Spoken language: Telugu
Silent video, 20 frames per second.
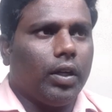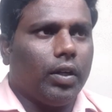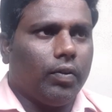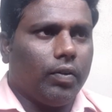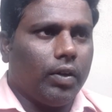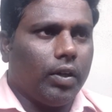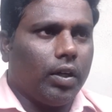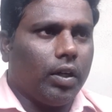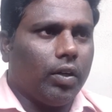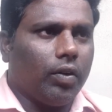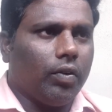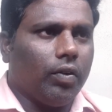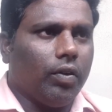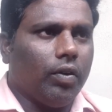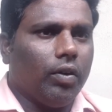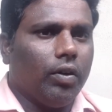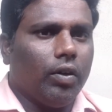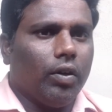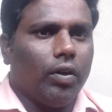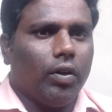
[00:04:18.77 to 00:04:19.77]
ఇరవై నాలుగు
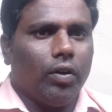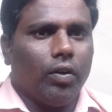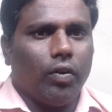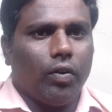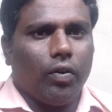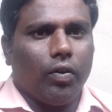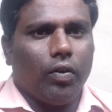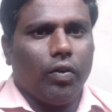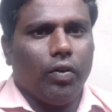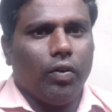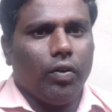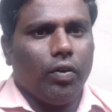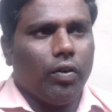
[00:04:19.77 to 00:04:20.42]
రెండు